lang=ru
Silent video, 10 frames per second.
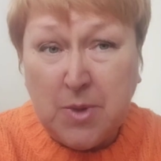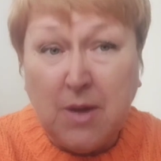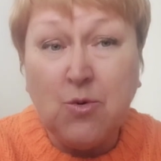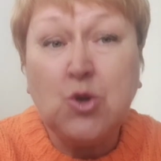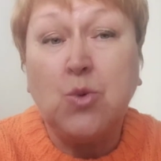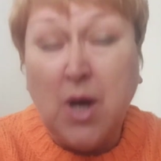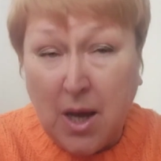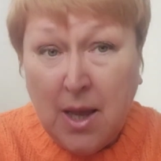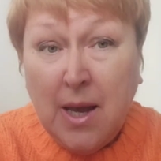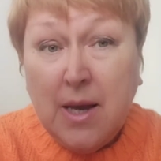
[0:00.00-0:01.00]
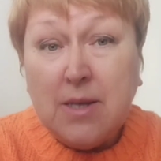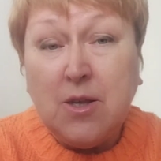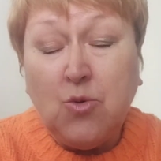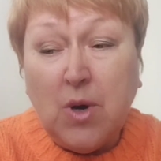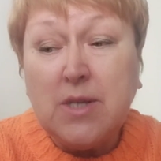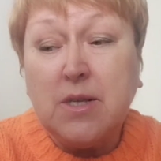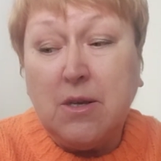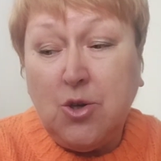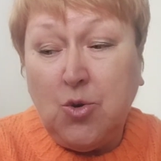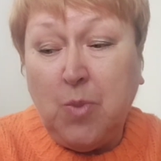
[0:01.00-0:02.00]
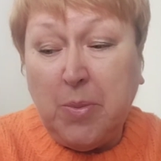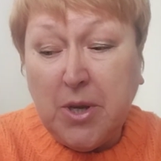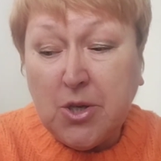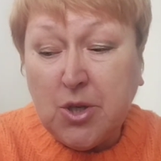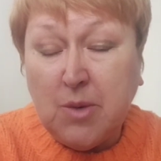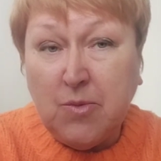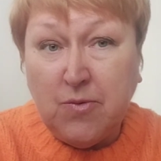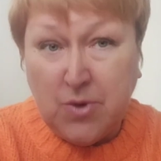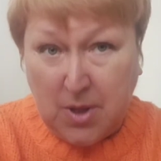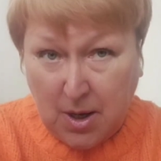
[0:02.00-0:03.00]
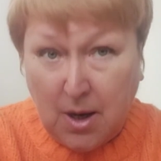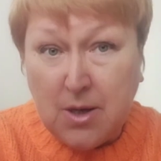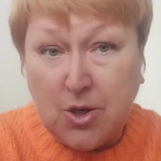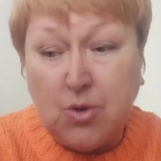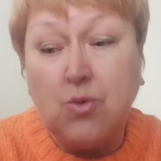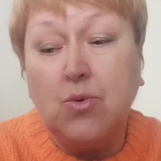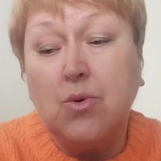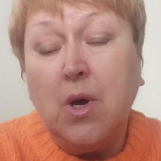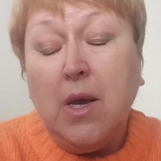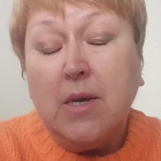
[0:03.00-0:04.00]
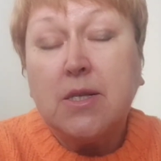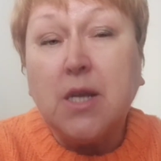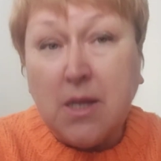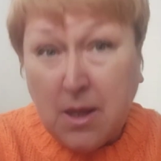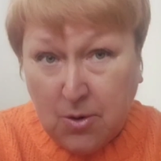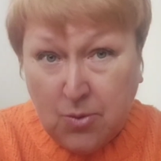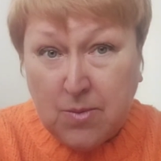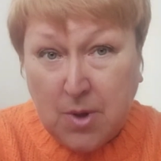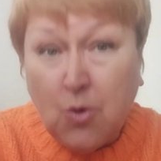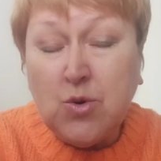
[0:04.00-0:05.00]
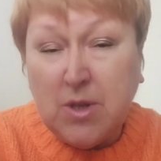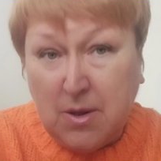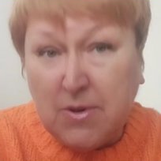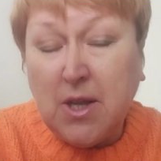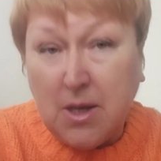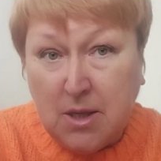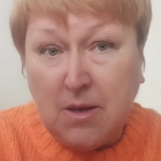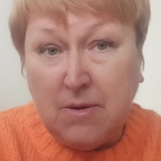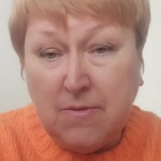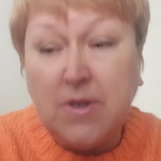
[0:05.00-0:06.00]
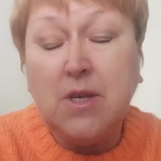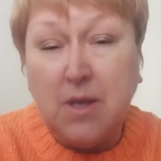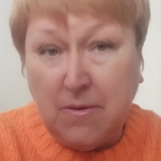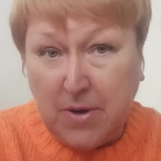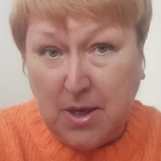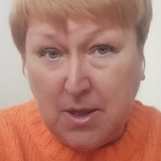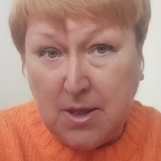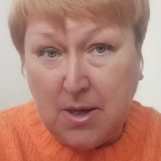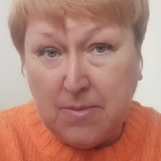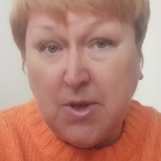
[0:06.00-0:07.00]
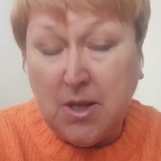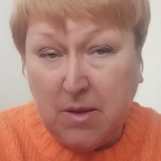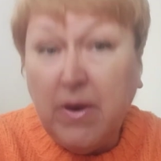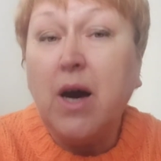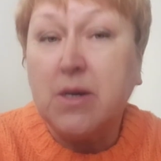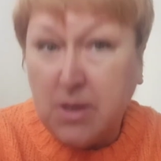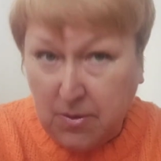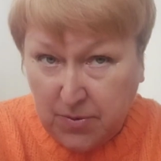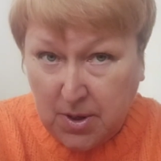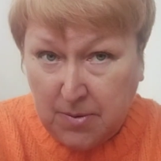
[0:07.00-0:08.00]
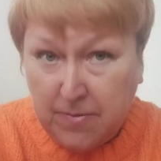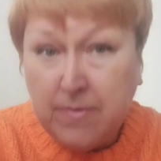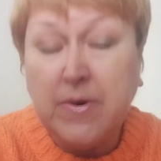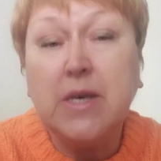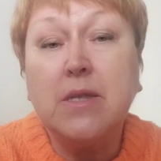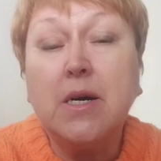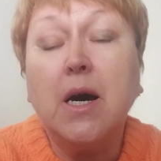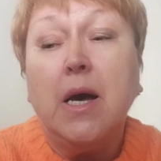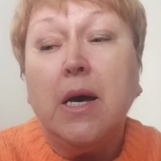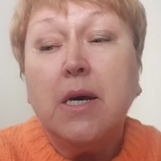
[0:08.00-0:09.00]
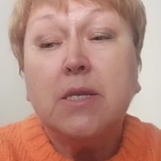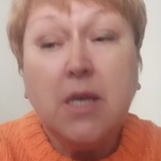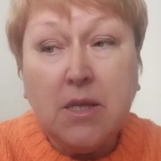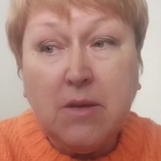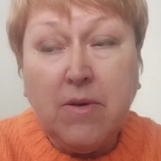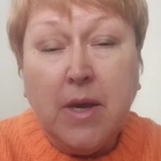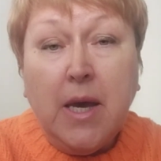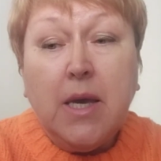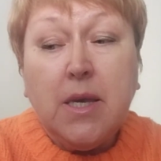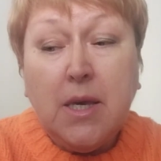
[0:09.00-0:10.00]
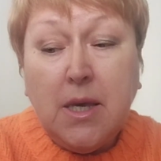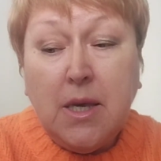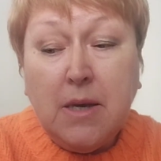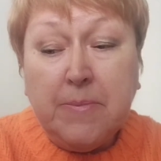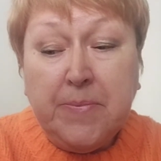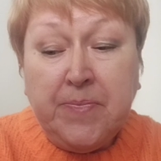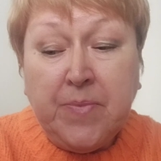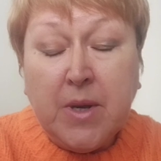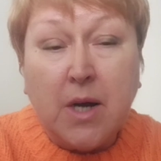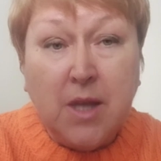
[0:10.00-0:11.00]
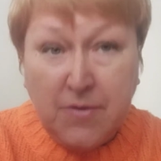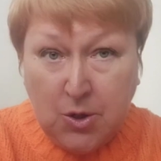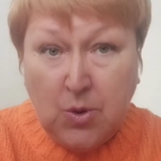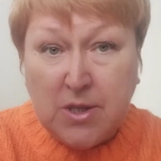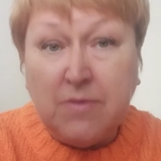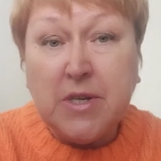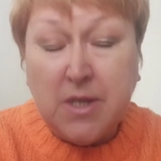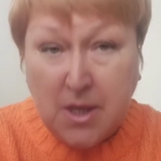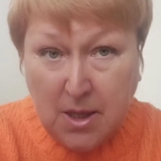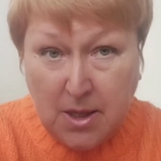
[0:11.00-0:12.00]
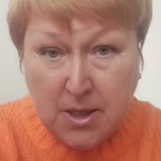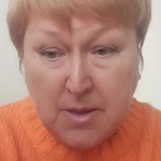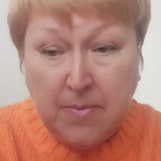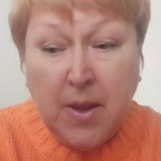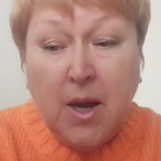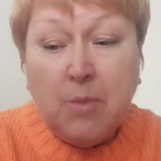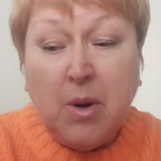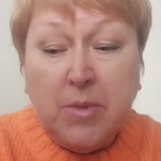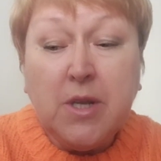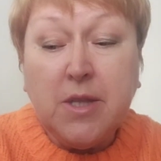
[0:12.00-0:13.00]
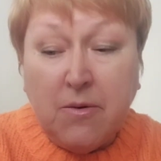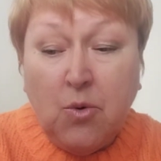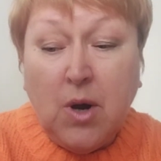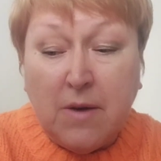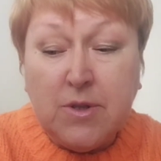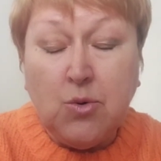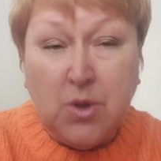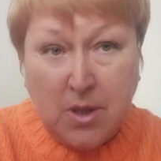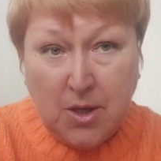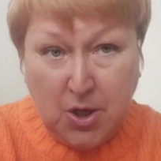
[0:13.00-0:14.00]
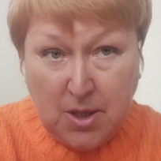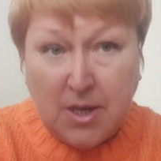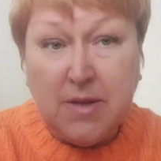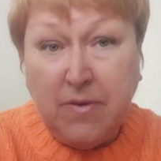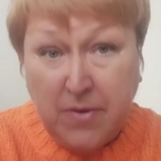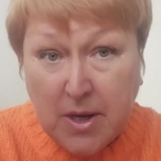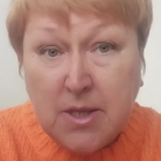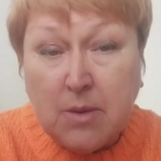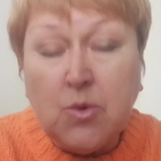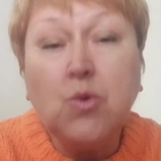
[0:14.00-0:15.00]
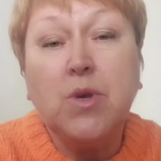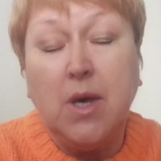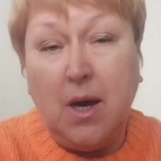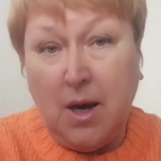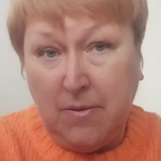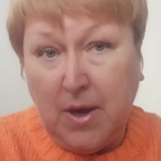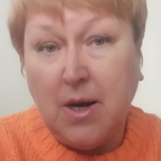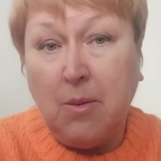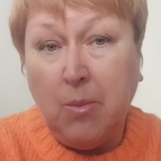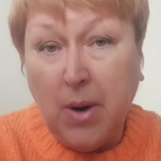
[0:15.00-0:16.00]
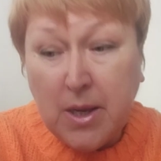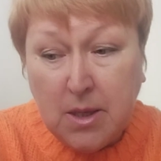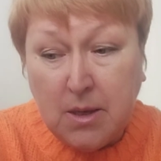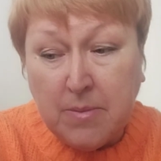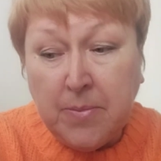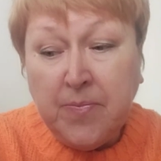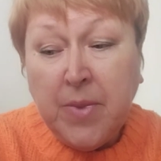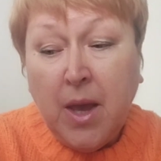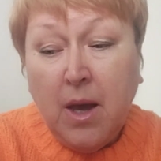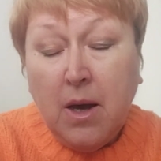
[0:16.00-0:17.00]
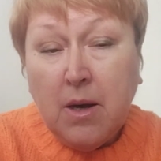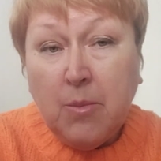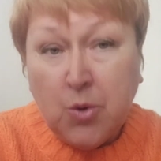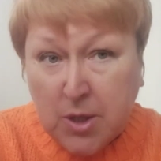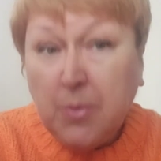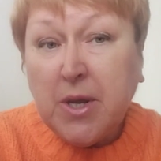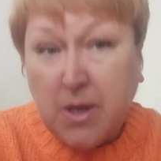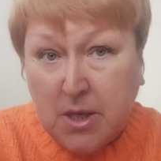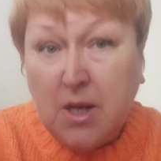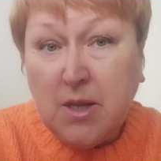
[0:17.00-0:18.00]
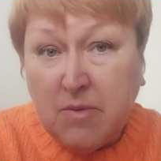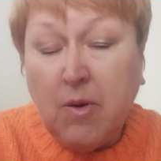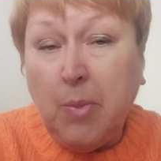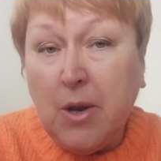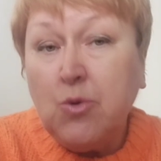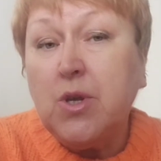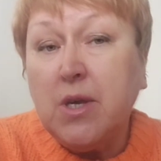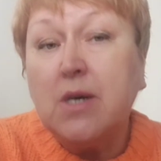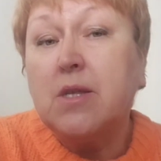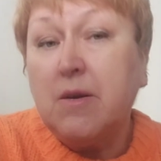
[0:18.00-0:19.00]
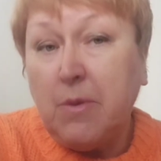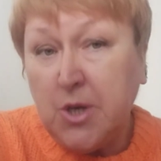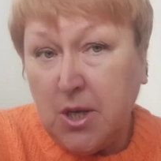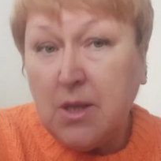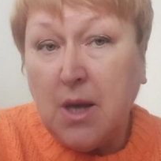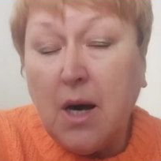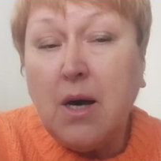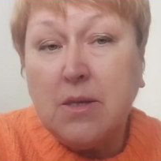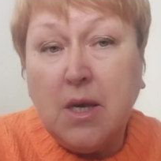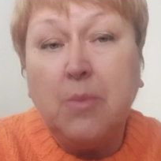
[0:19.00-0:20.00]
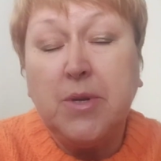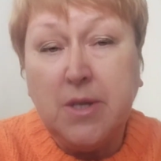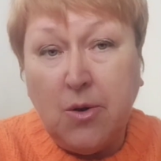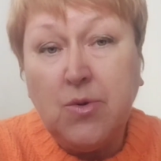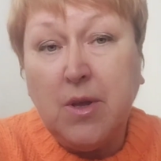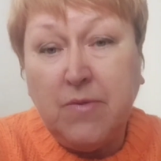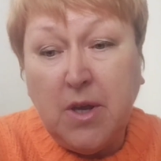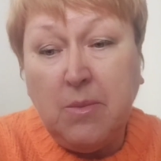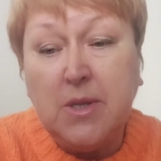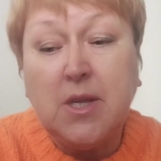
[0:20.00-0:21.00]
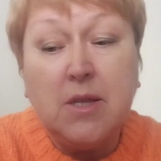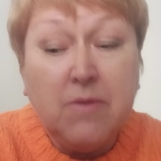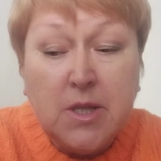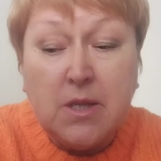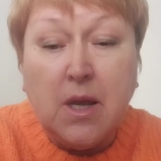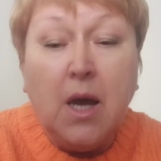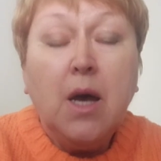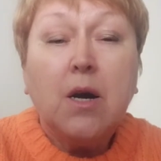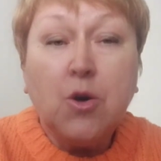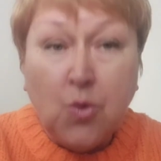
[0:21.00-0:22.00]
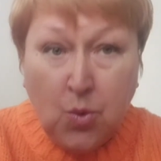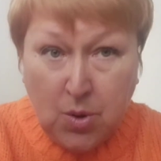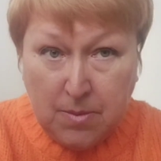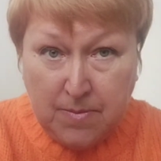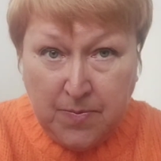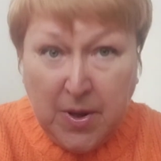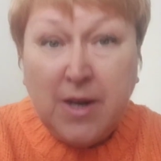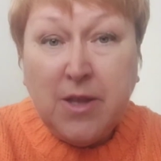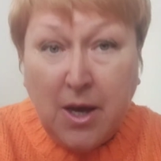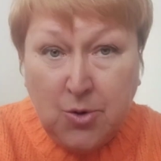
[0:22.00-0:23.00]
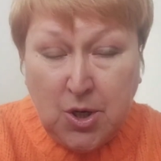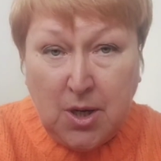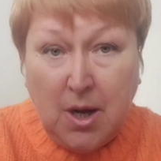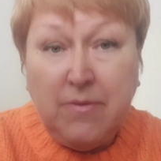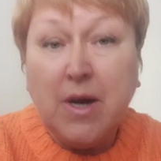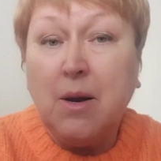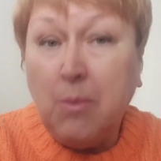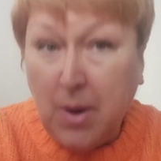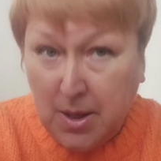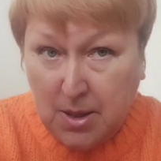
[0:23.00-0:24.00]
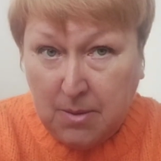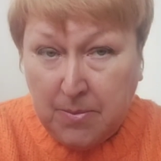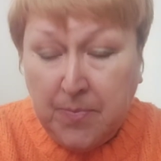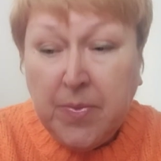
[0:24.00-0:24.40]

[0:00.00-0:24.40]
с того, что, да, ситуация еще по-прежнему вот такая, что страна находится в стадии ведения военных действий, активных военных действий. И когда все это завертелось, по мере того, как все это начало развиваться, многие авиакомпании просто прекратили свои полеты, некоторые вообще на неопределенное время. И, соответственно, круг летающих авиакомпаний,